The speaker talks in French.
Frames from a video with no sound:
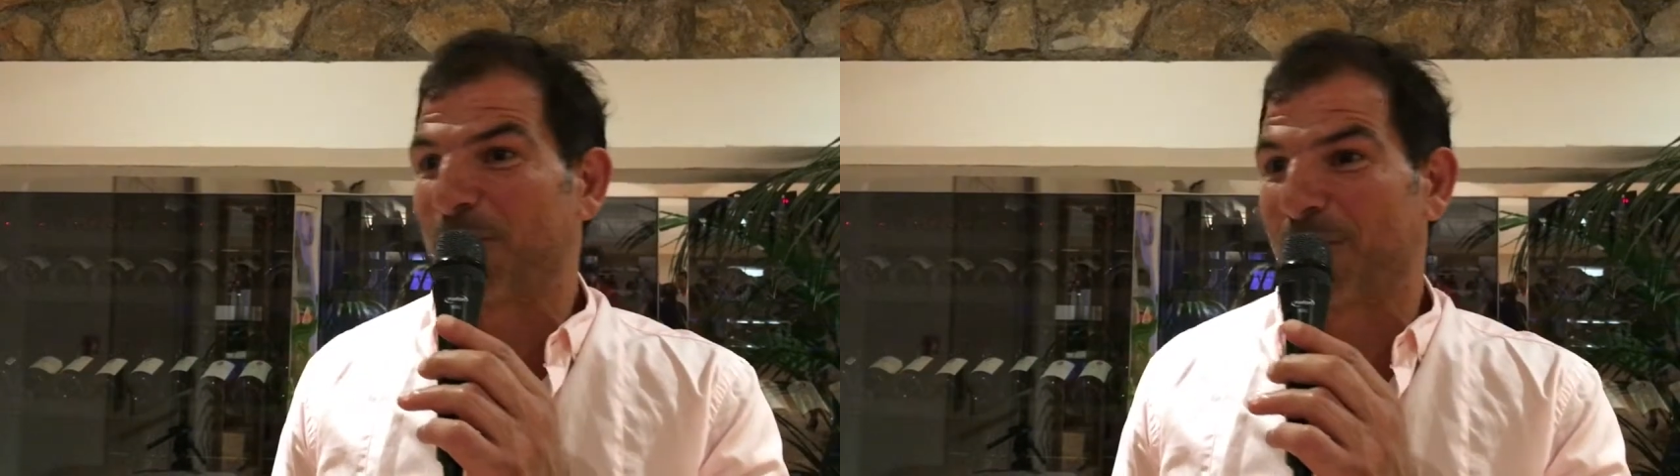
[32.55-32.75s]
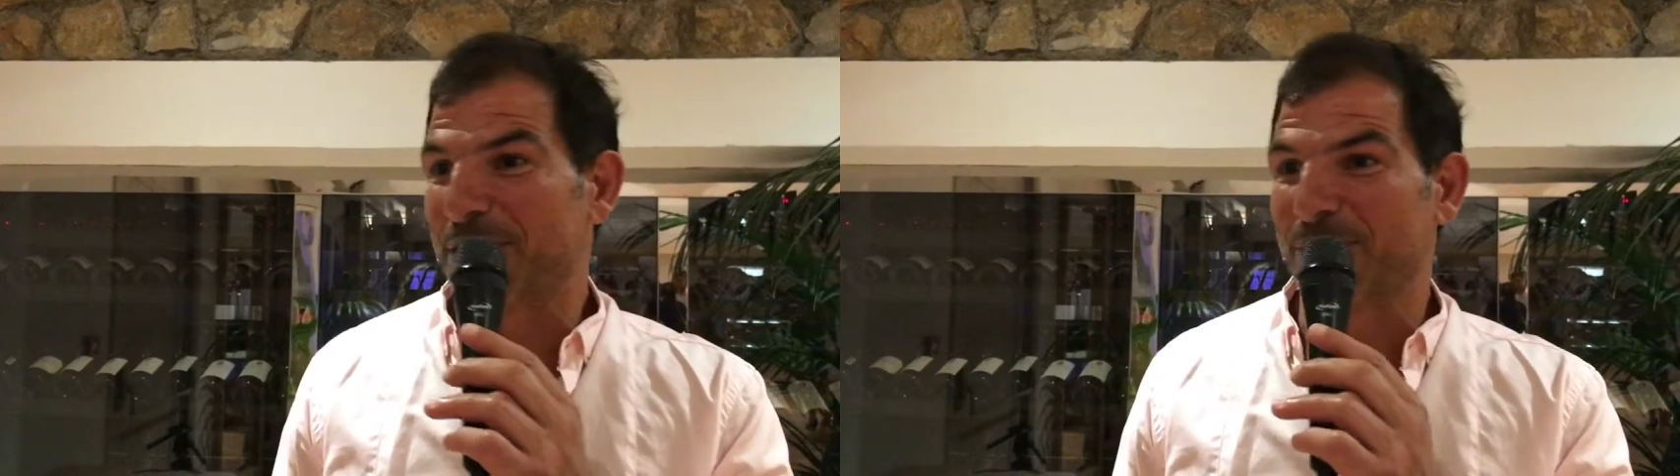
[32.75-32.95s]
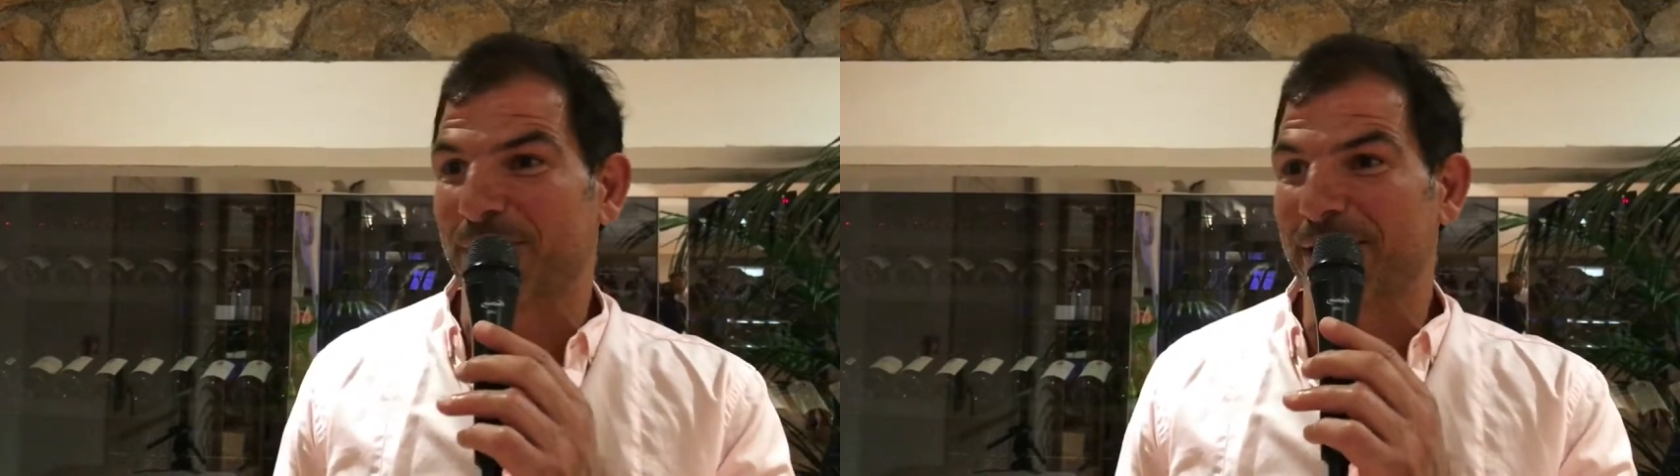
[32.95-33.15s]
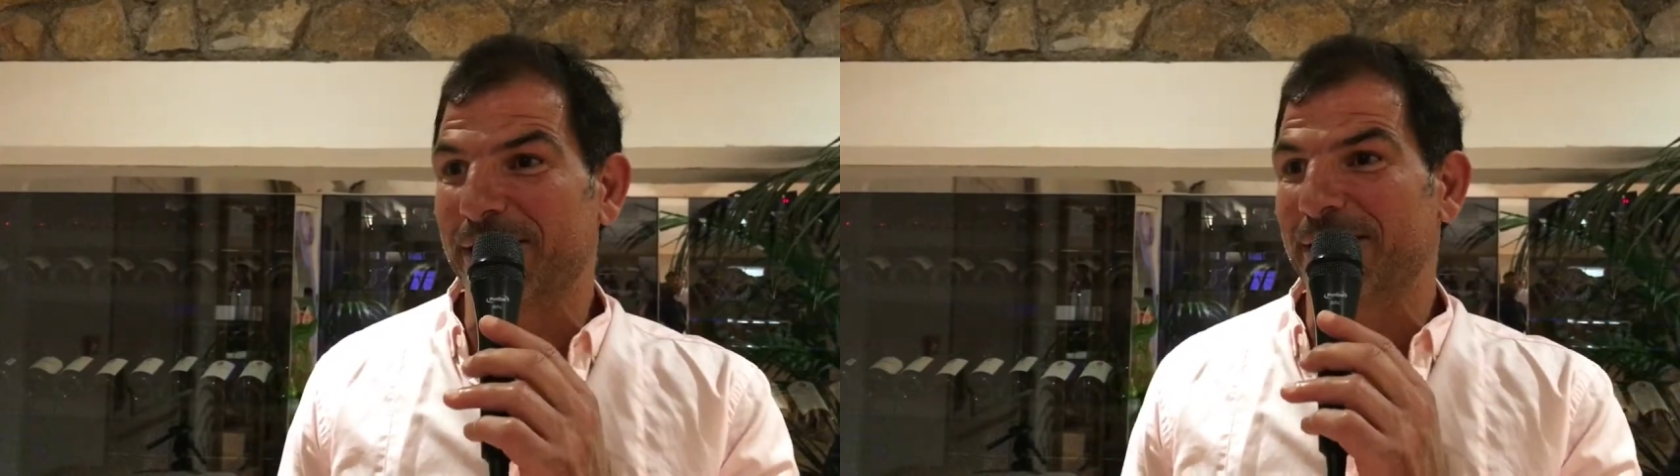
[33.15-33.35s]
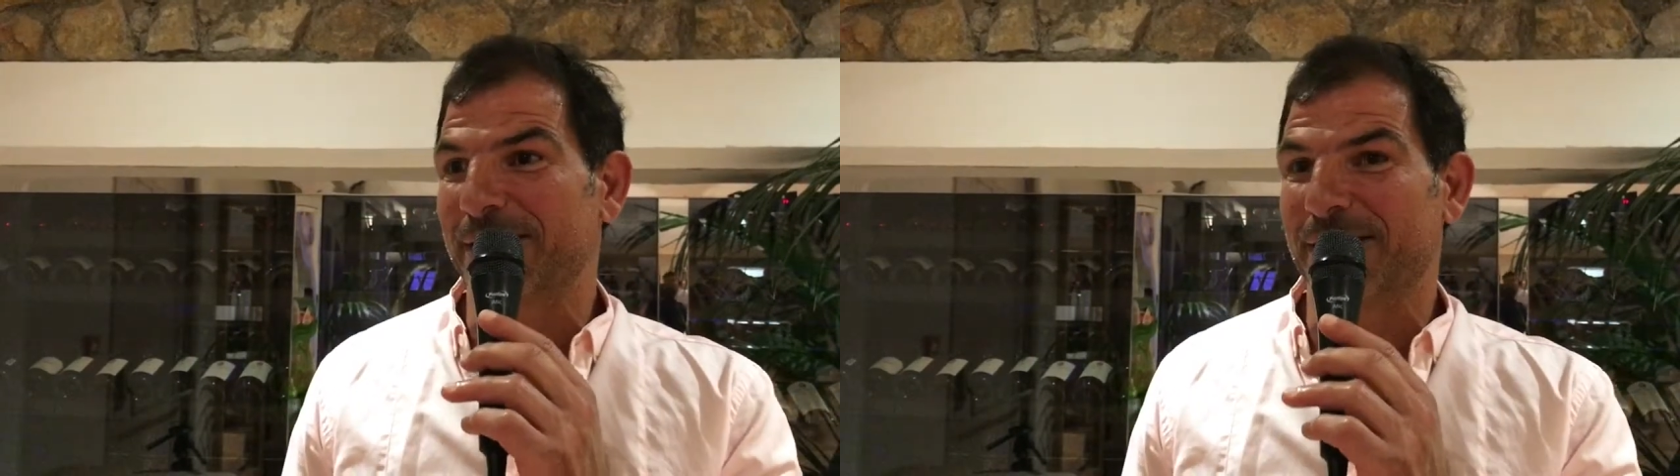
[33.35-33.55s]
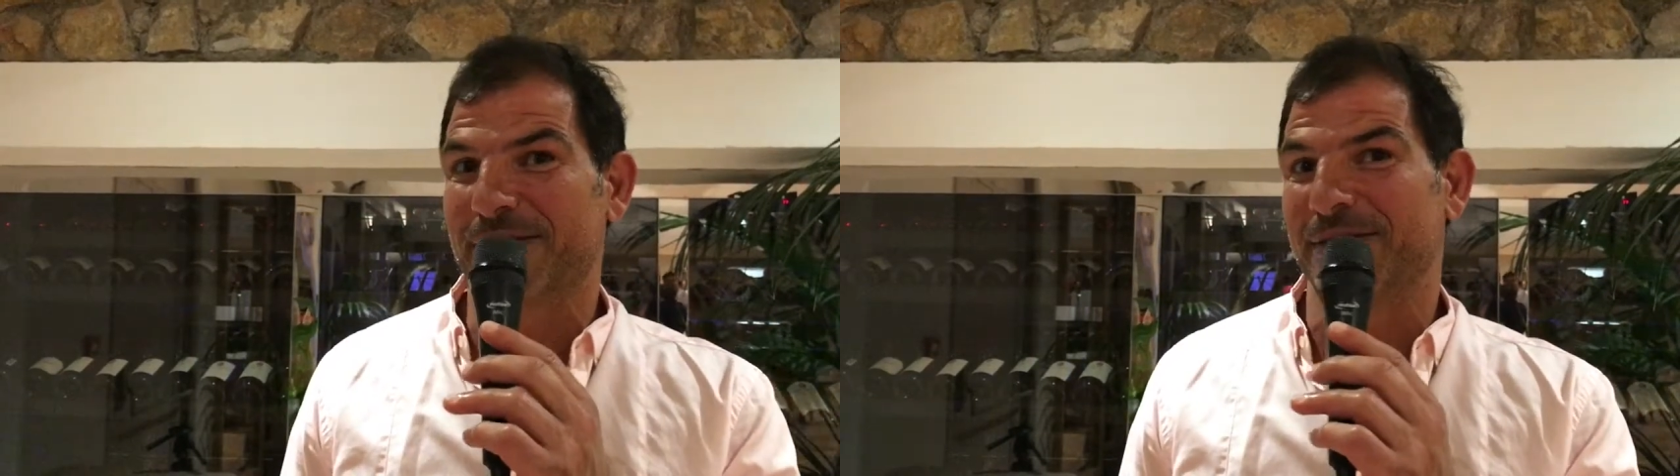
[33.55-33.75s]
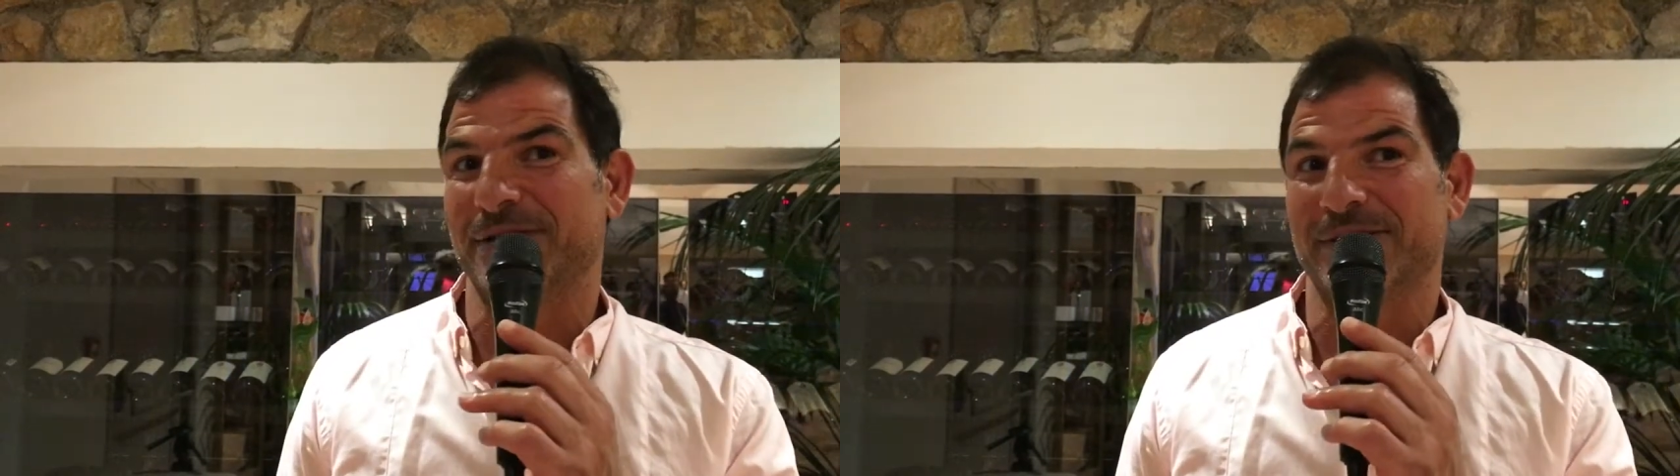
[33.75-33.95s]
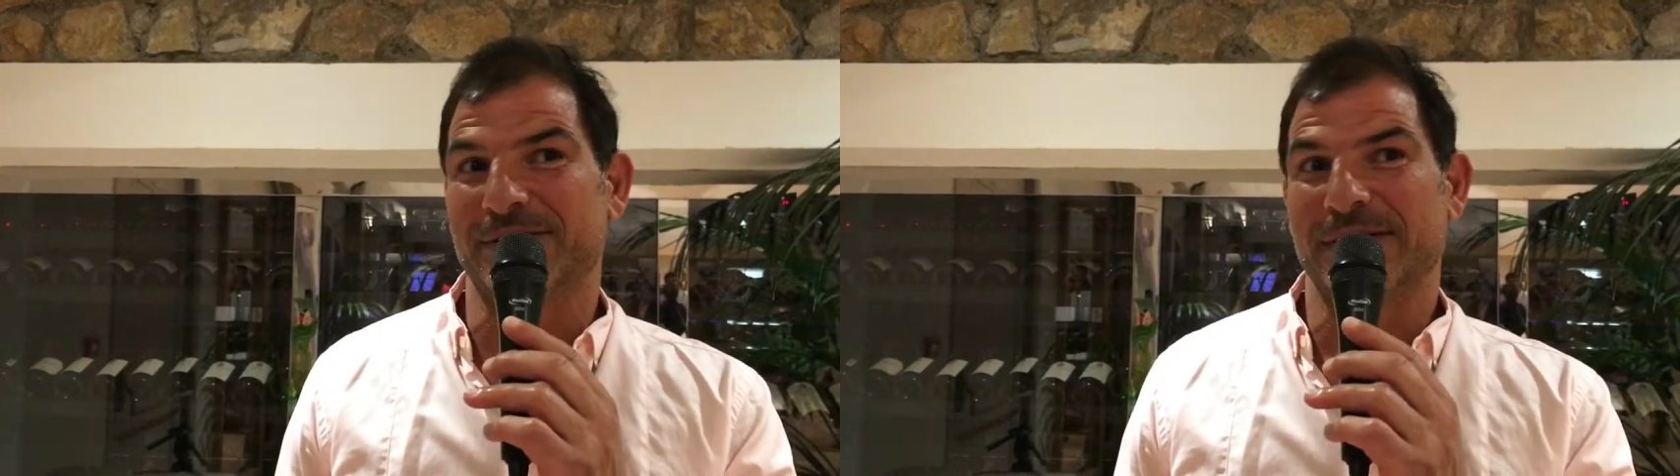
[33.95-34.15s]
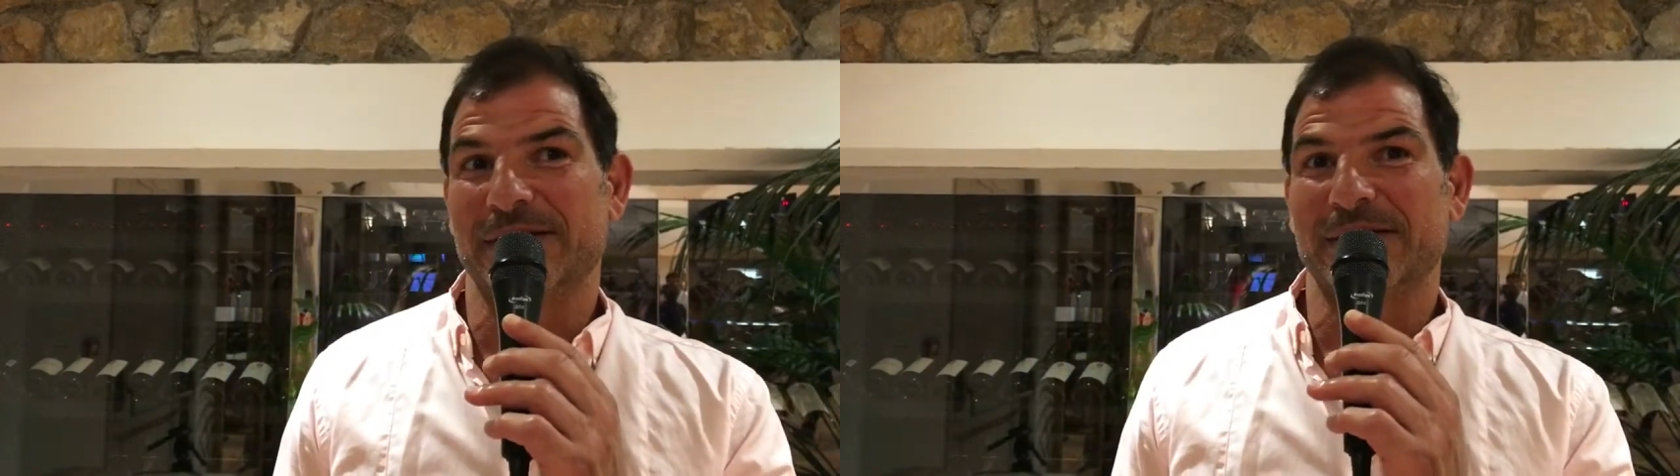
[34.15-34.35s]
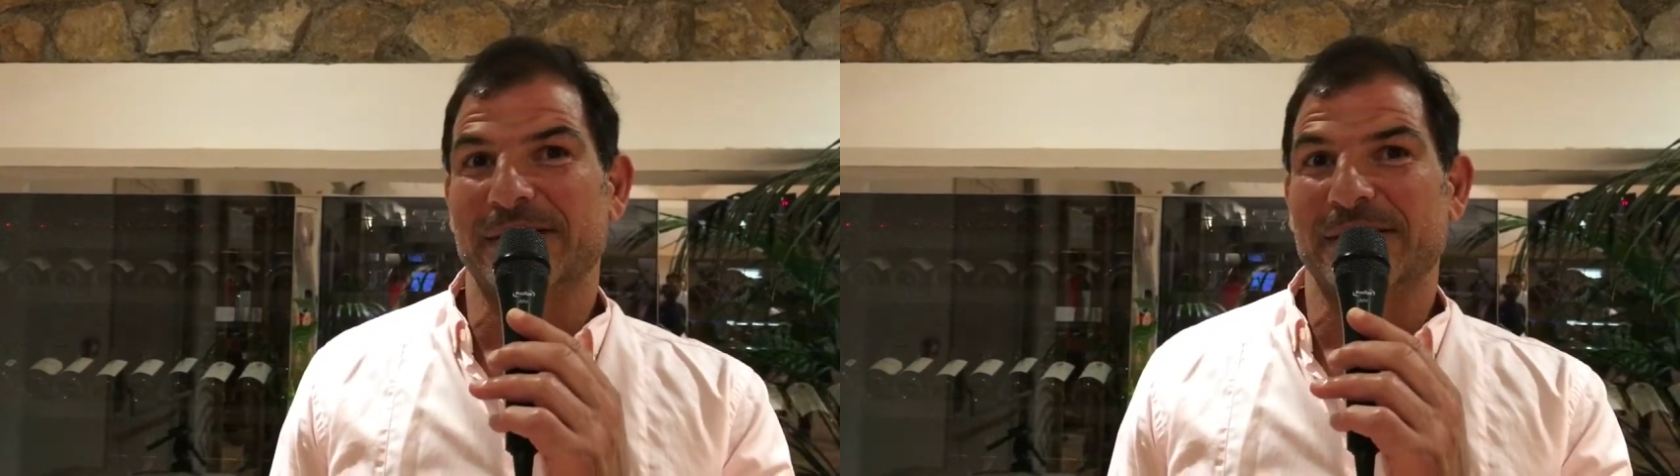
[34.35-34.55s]
professionnel,
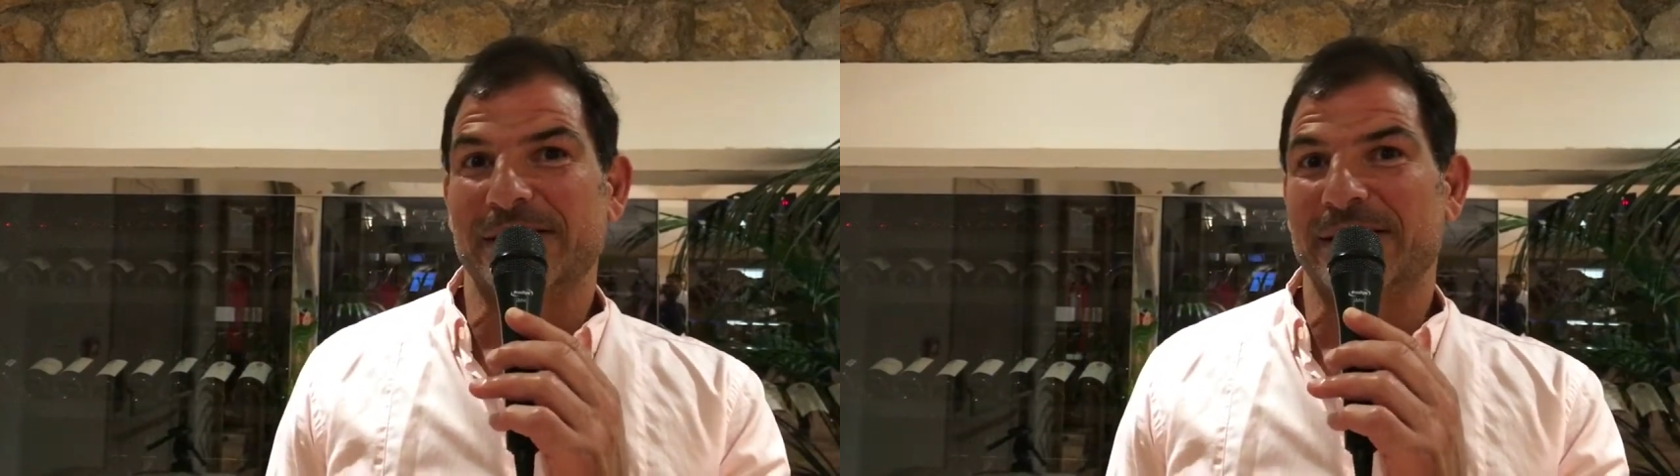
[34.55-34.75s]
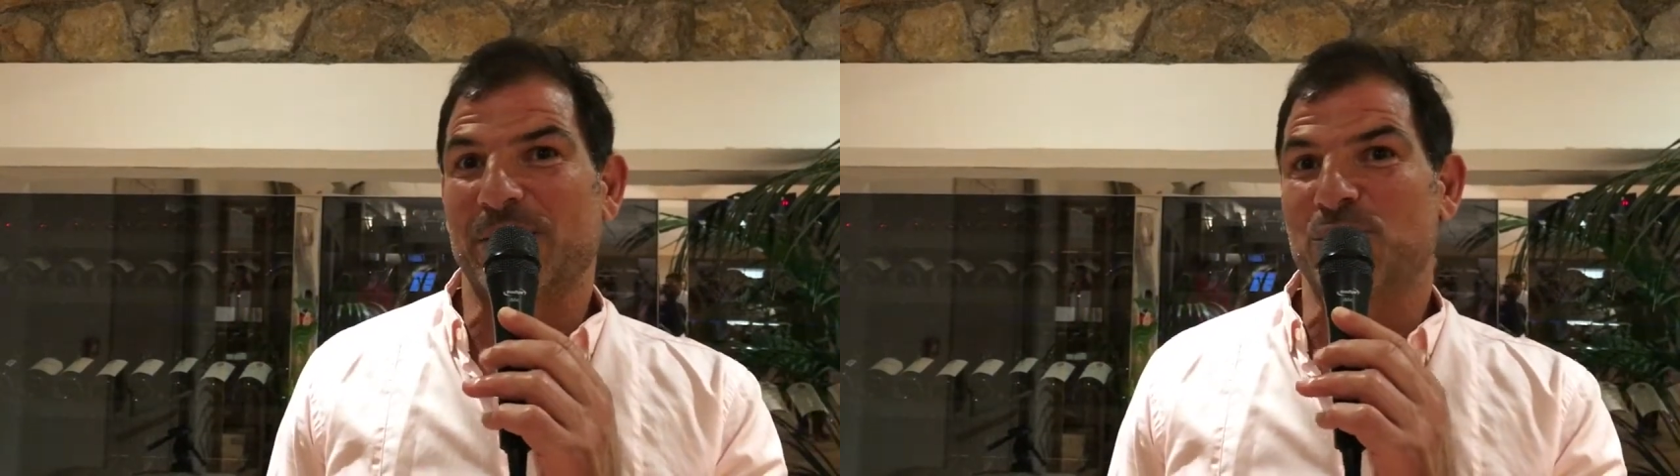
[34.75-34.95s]
et,